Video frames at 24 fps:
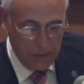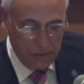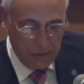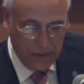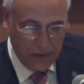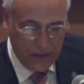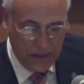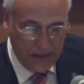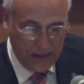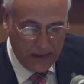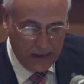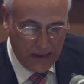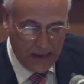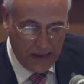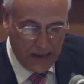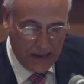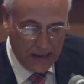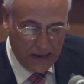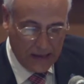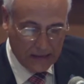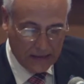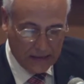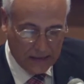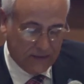
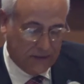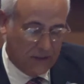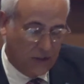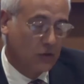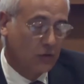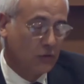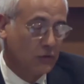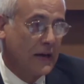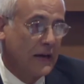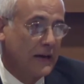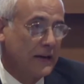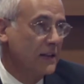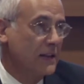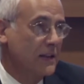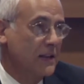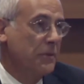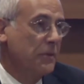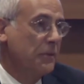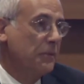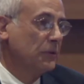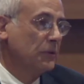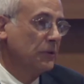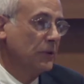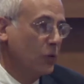para, eh, sejam da área da
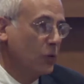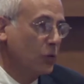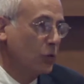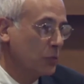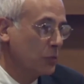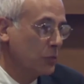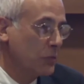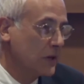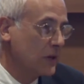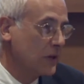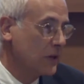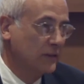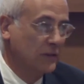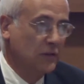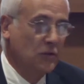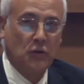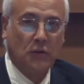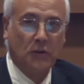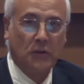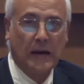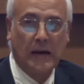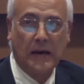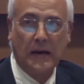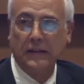biblioteconomia,
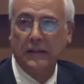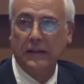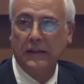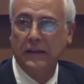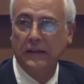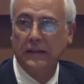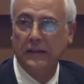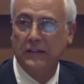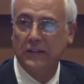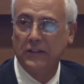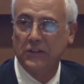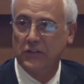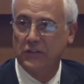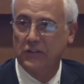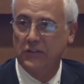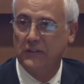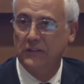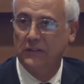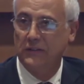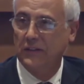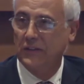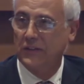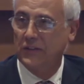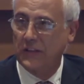sejam da área das,
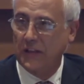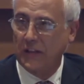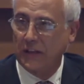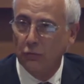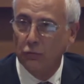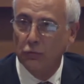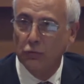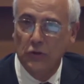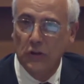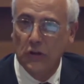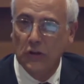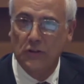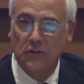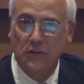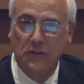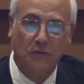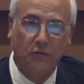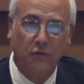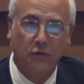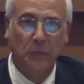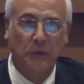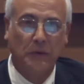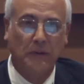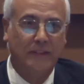das tecnologias de
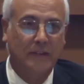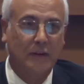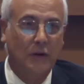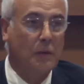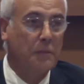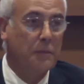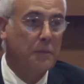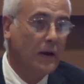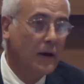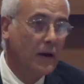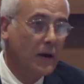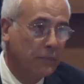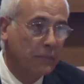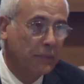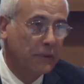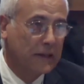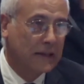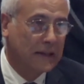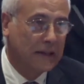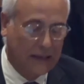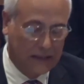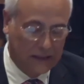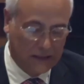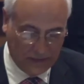informação
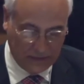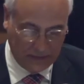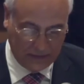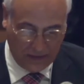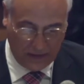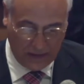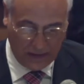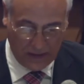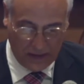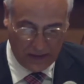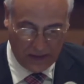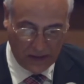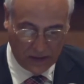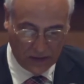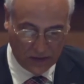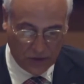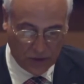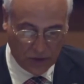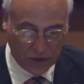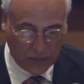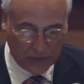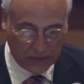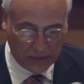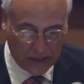aplicadas a, a
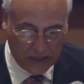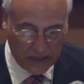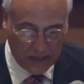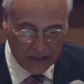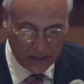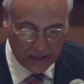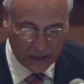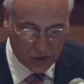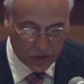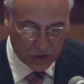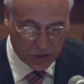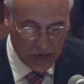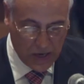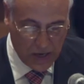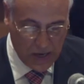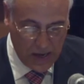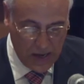estas matérias.